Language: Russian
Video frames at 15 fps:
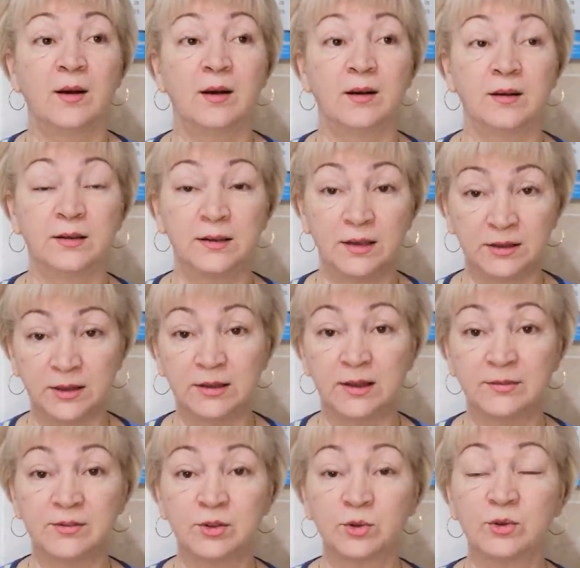А, это
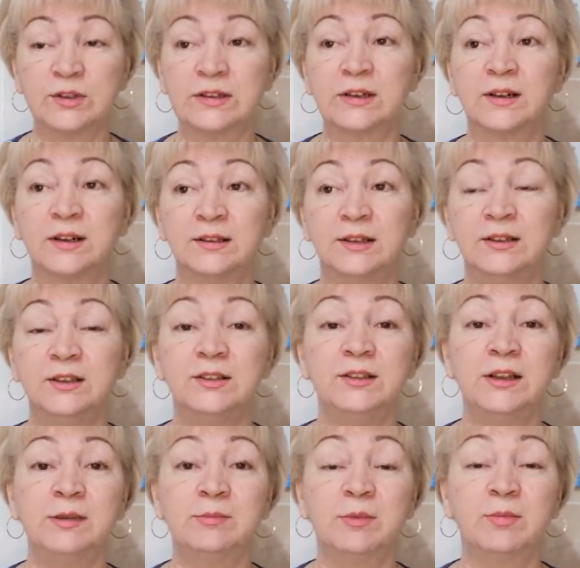для взрослых, а для
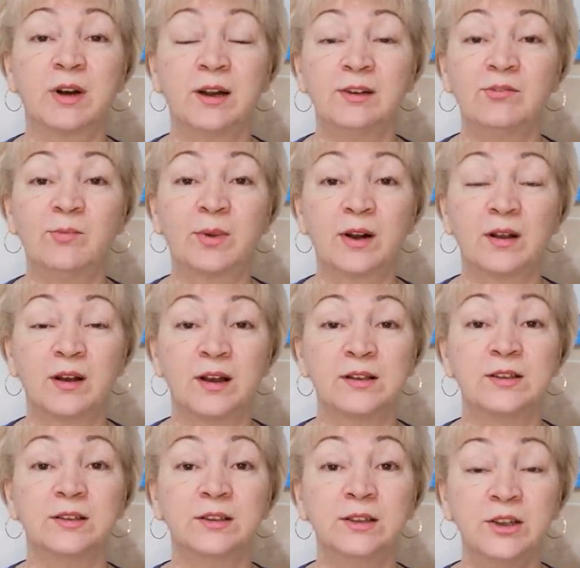детей мы брали в
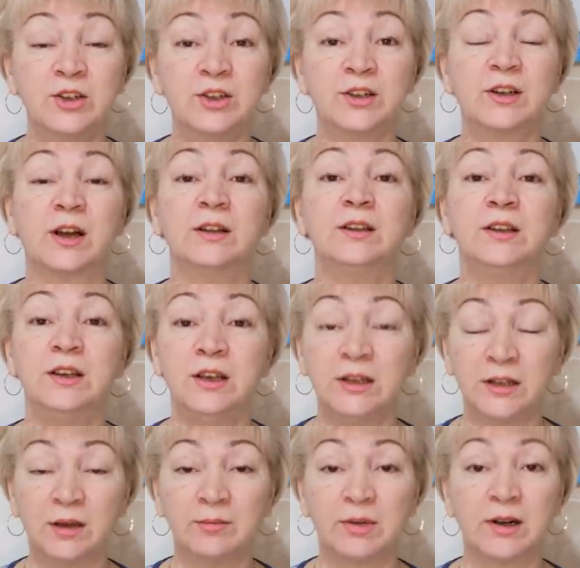прокате лыжи,
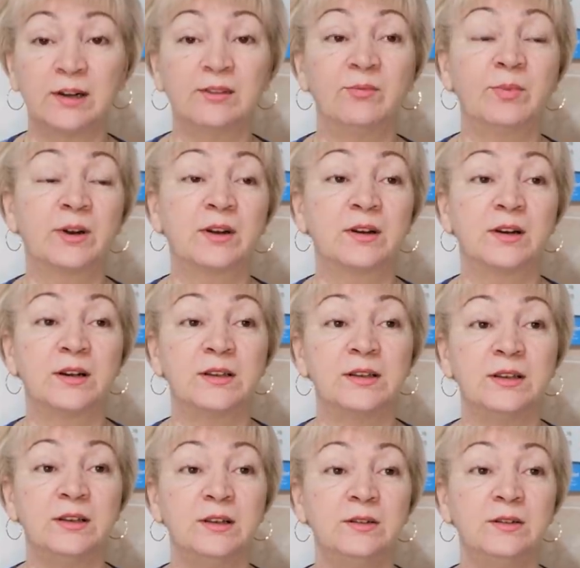коньки там брали в прокате.